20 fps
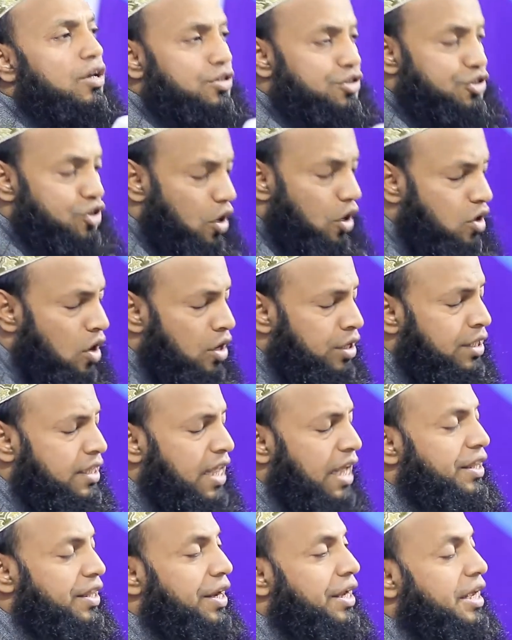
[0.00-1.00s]
যখন
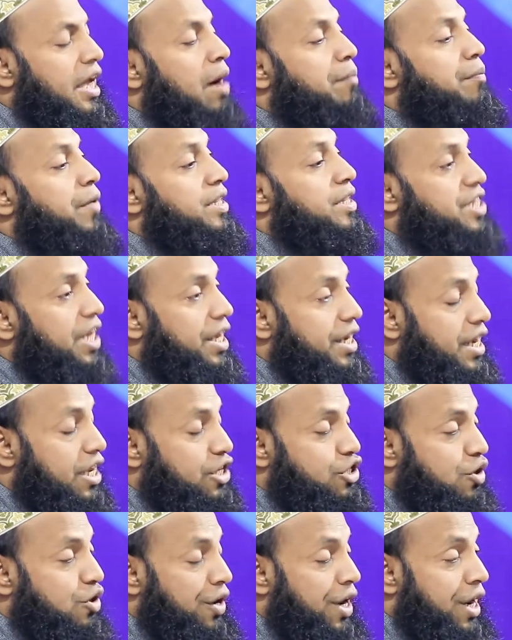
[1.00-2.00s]
তাদেরকে আপনি
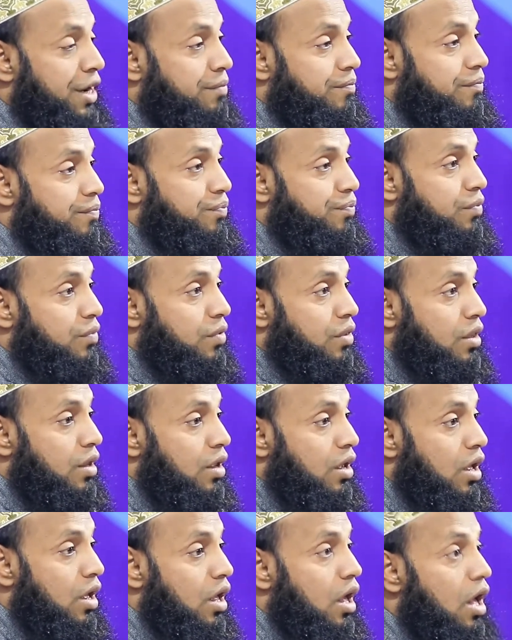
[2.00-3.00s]
জিজ্ঞেস করেন
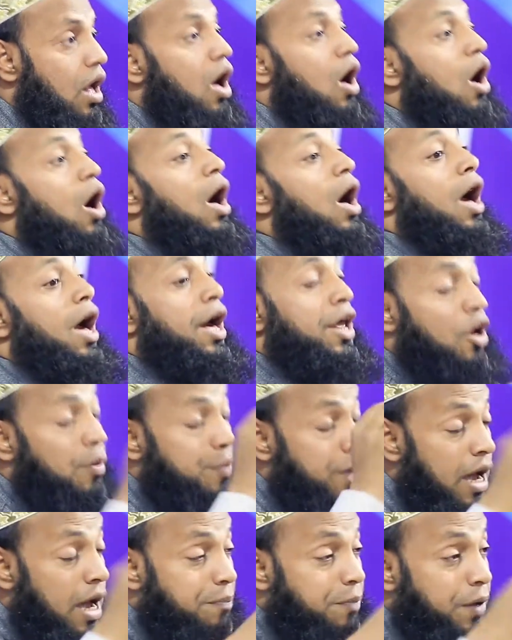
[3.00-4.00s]
হ্যাঁ
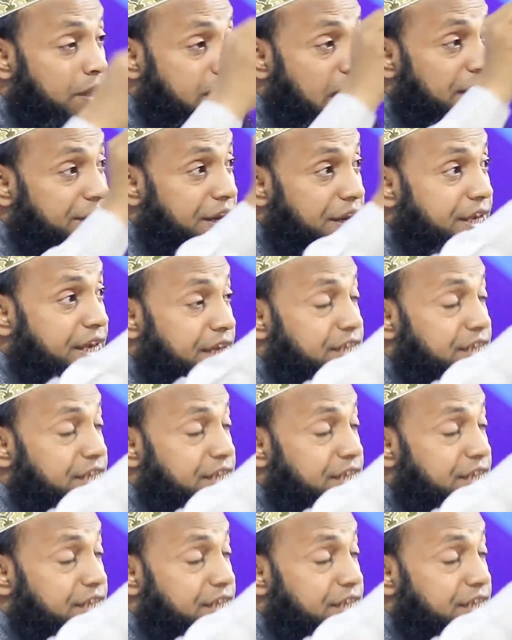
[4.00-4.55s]
নবী আপনি তাদেরকে